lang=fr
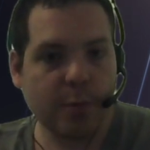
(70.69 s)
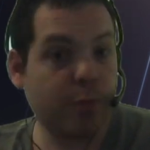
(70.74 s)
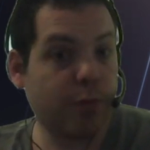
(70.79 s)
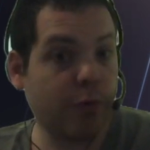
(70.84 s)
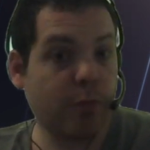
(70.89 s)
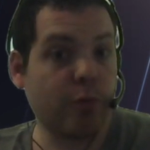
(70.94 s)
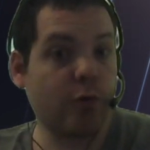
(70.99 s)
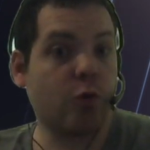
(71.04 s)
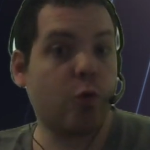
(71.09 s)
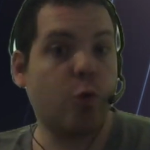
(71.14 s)

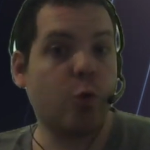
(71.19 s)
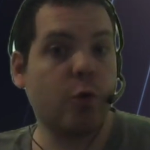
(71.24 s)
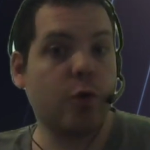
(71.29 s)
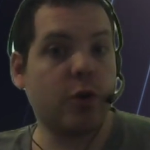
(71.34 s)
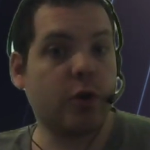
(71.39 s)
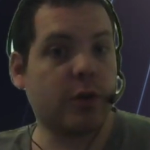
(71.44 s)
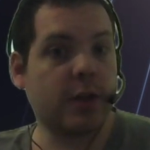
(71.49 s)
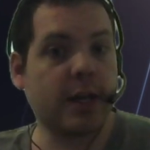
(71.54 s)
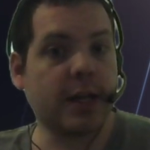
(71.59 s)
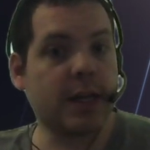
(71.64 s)
Pour beaucoup,
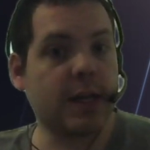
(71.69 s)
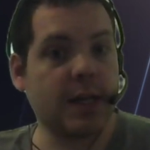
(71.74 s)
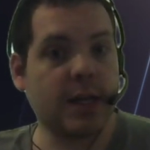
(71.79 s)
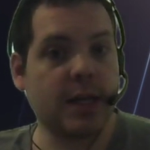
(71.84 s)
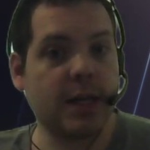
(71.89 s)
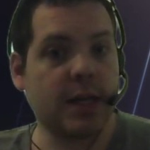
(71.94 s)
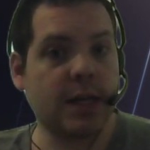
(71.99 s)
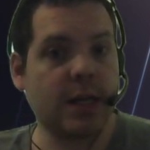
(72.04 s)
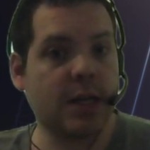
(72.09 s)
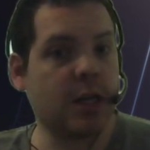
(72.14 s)
il y en a
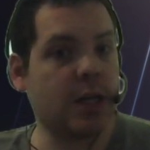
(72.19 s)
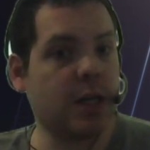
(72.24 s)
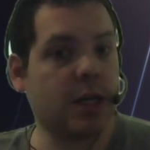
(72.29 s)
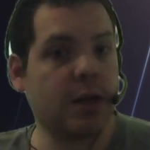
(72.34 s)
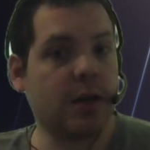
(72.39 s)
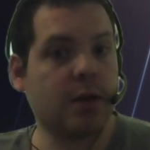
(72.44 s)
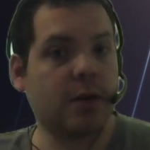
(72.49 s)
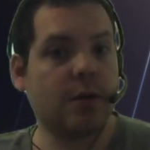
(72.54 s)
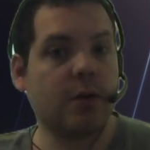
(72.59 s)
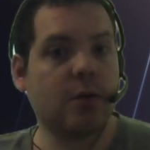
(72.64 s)
qui